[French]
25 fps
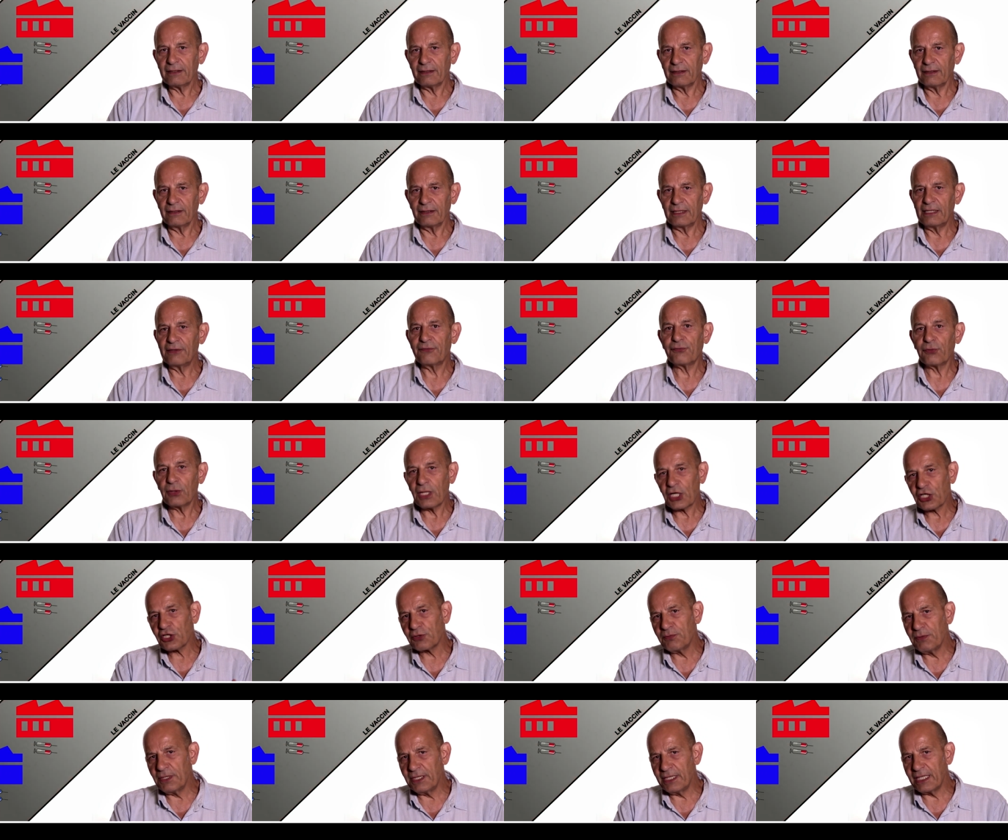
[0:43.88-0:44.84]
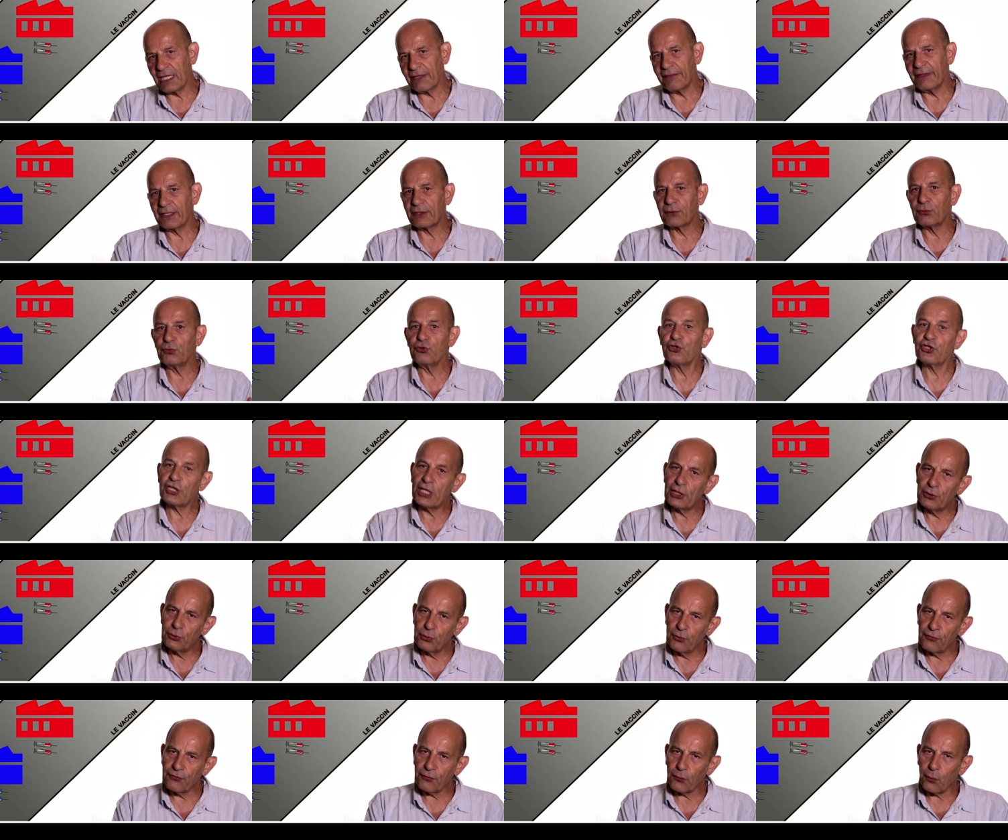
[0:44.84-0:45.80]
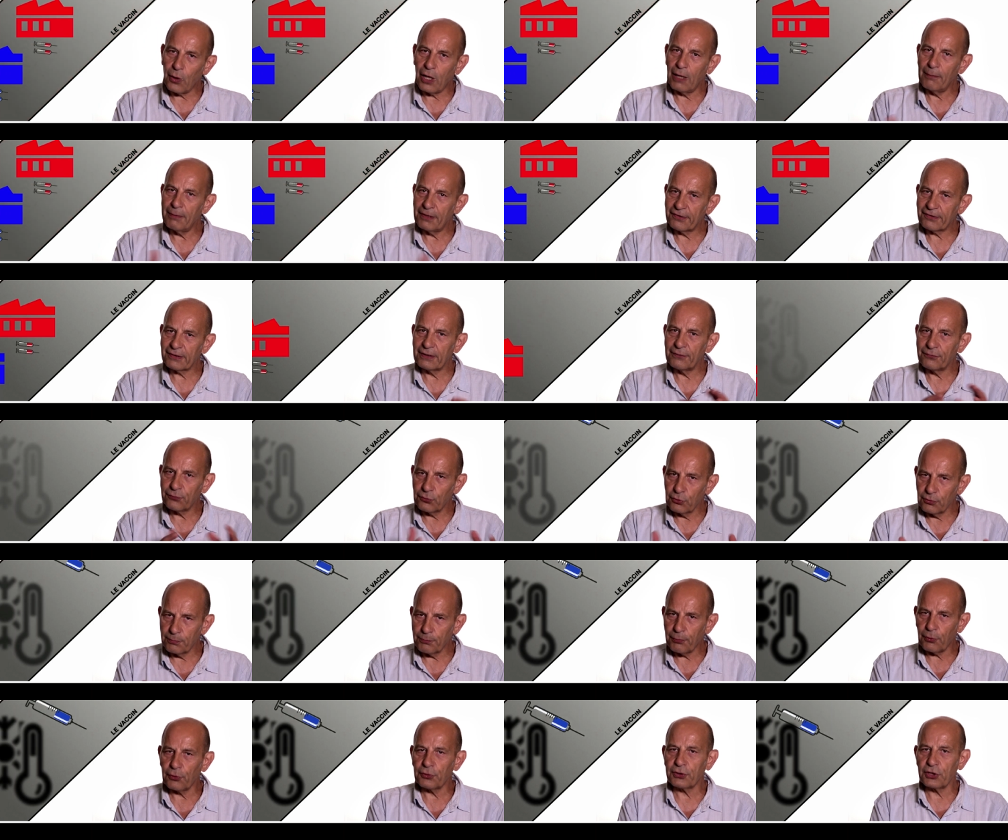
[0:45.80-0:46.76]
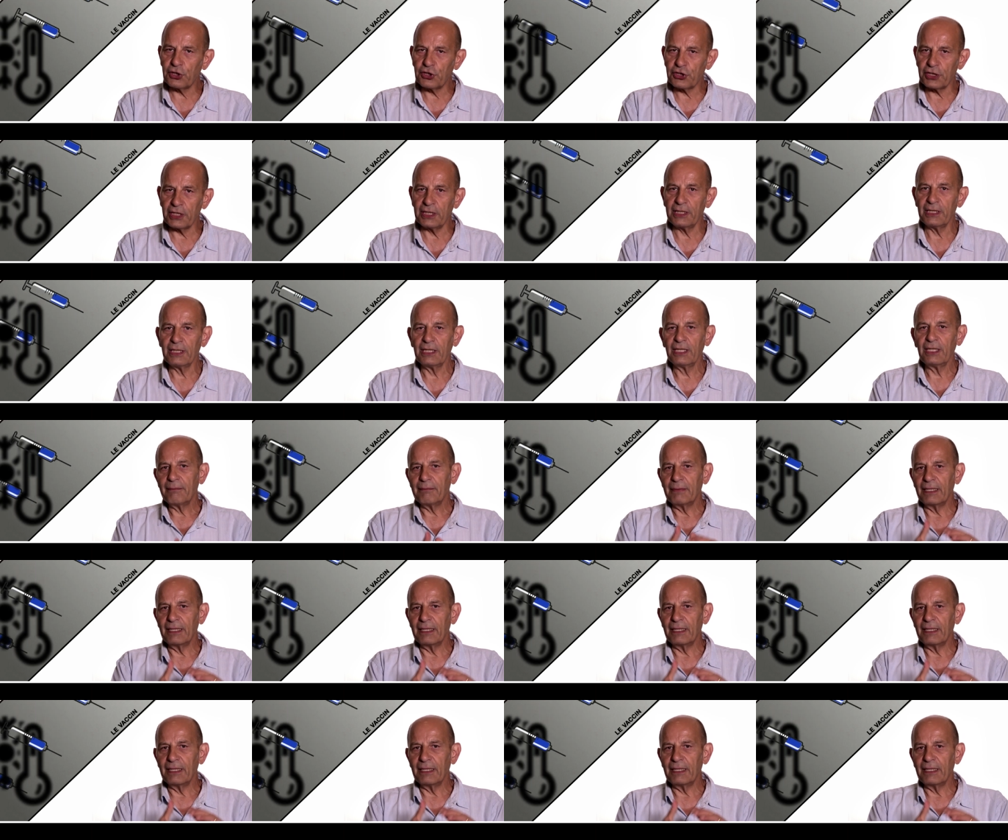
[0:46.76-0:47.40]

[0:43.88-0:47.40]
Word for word: Euh, il faut l'acheminer avec une chaîne de froid parce qu'il faut le protéger.